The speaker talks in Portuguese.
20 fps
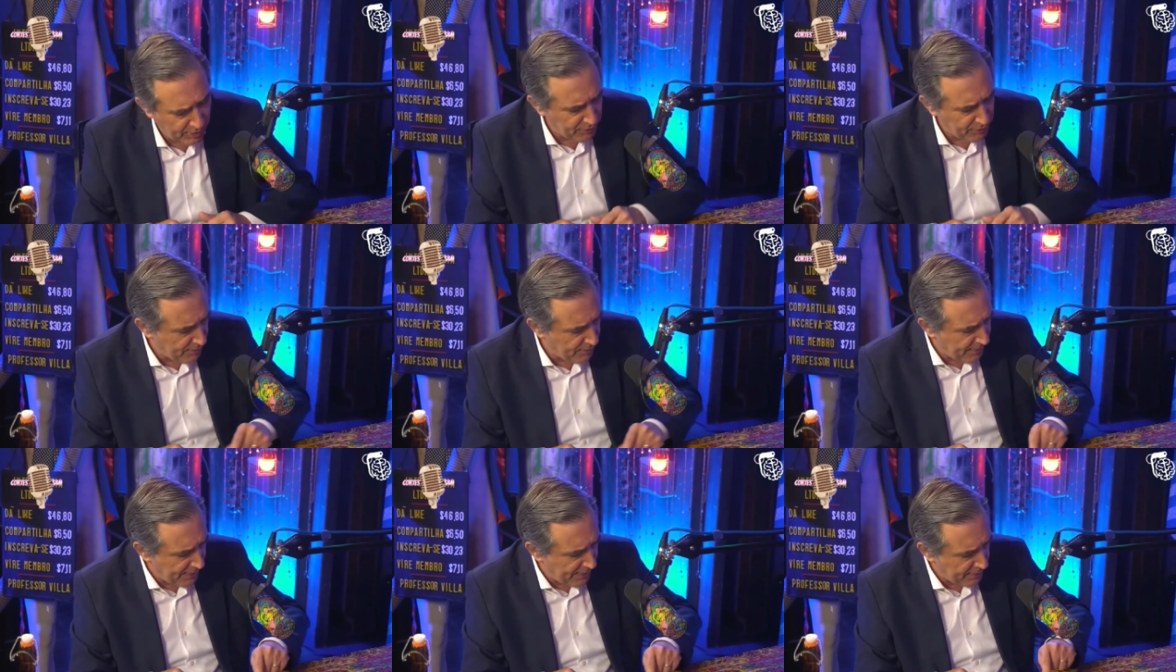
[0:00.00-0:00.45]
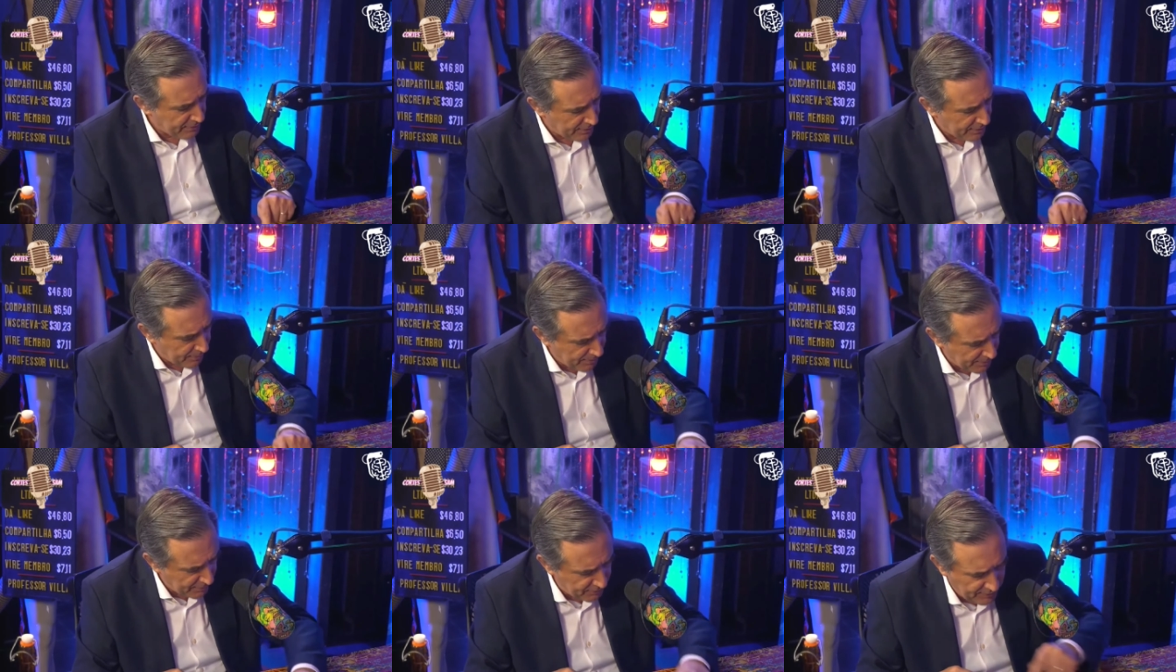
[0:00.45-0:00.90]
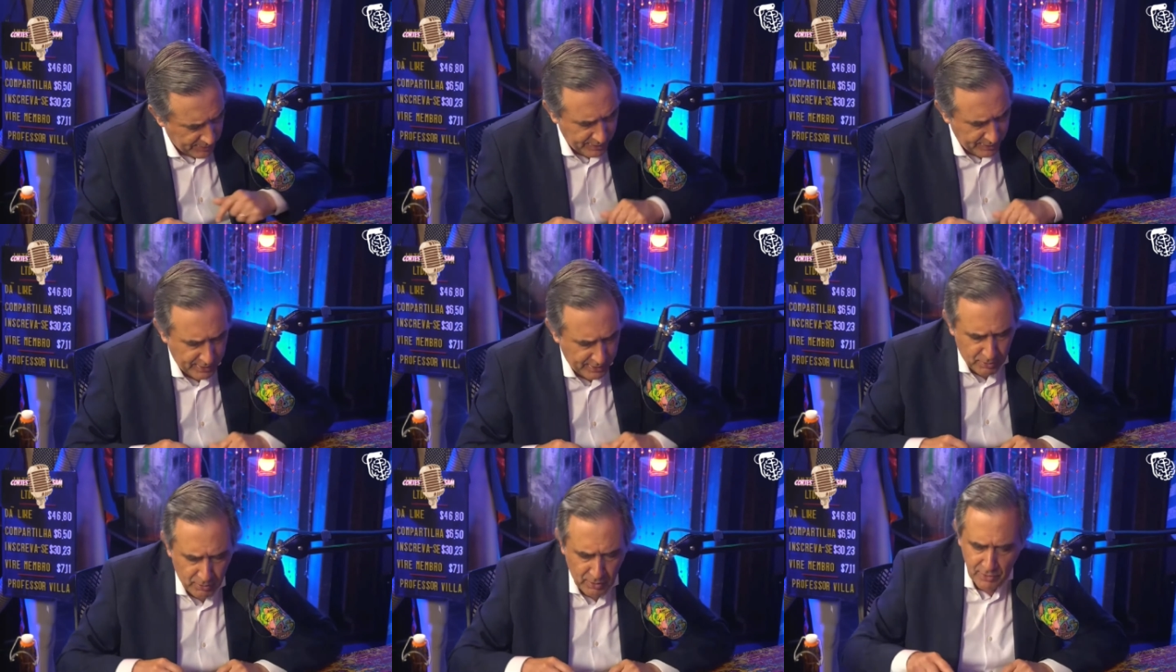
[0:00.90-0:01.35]
Aí você vai, tem
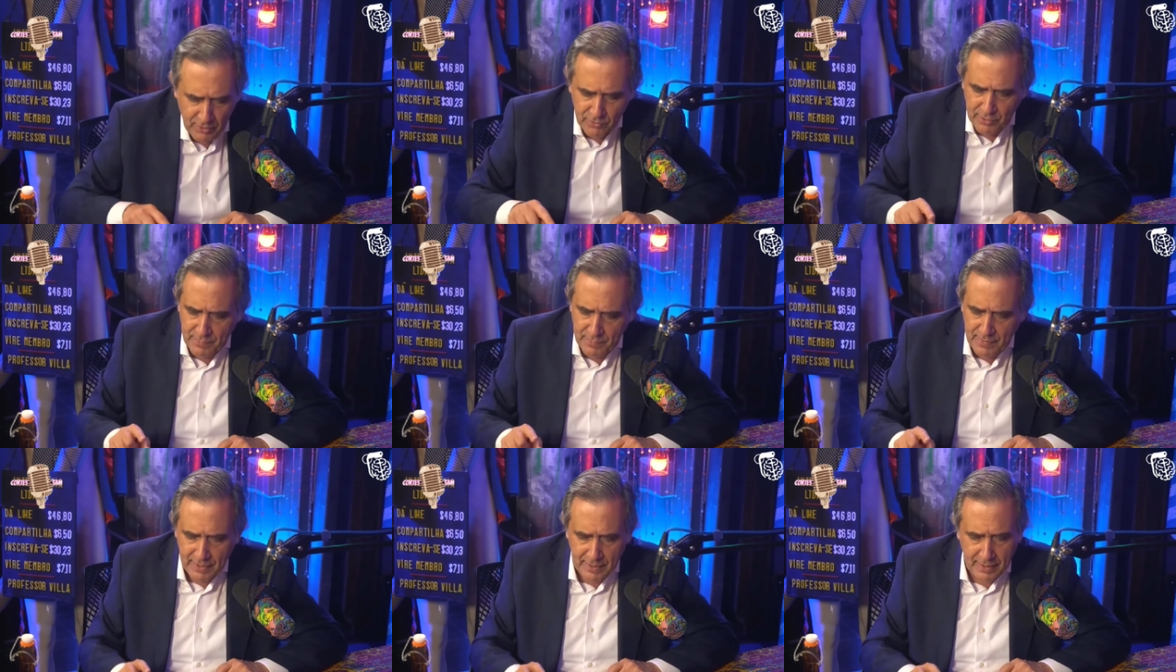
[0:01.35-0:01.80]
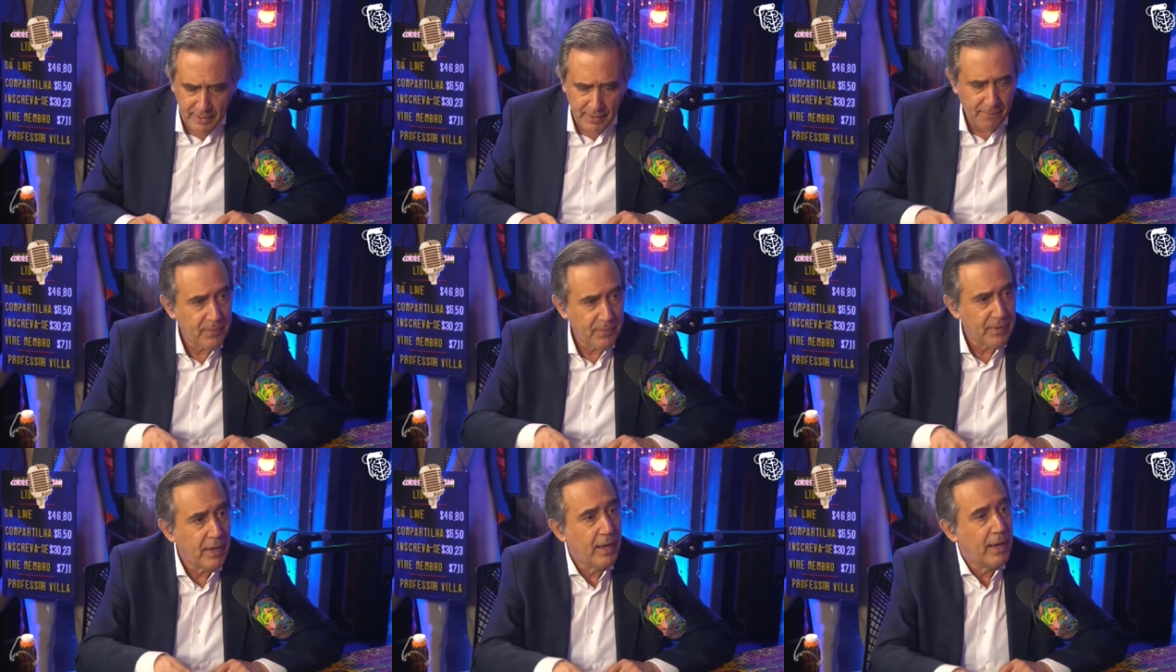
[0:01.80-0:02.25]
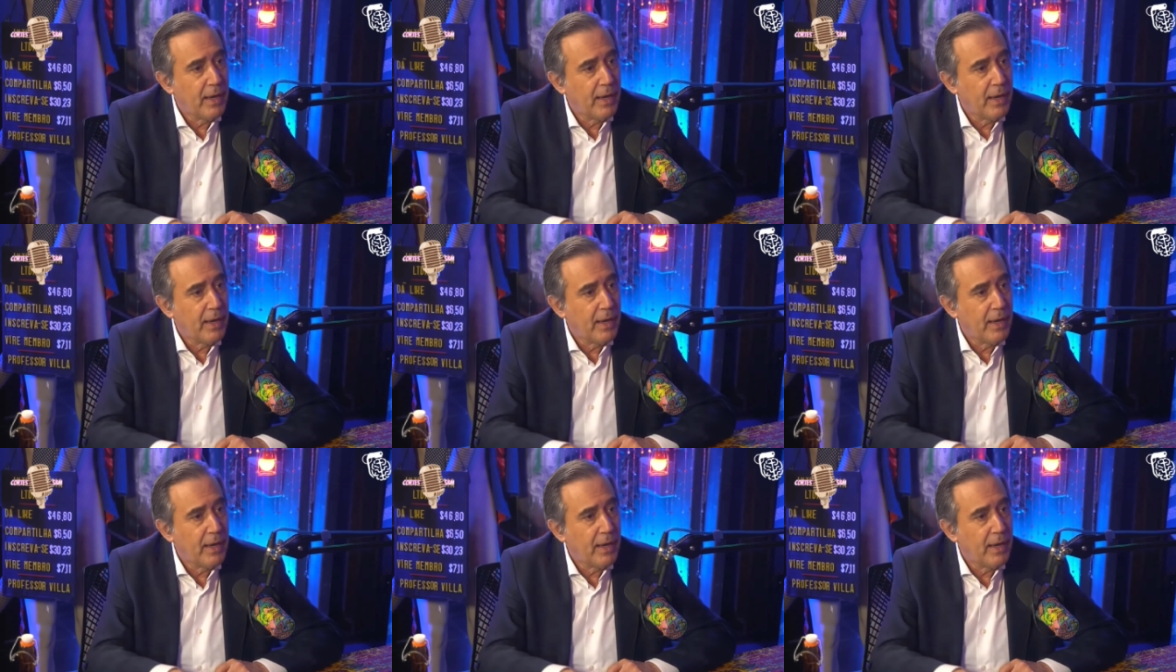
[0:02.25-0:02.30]
brasileiro. Não, o cara fica bom e vai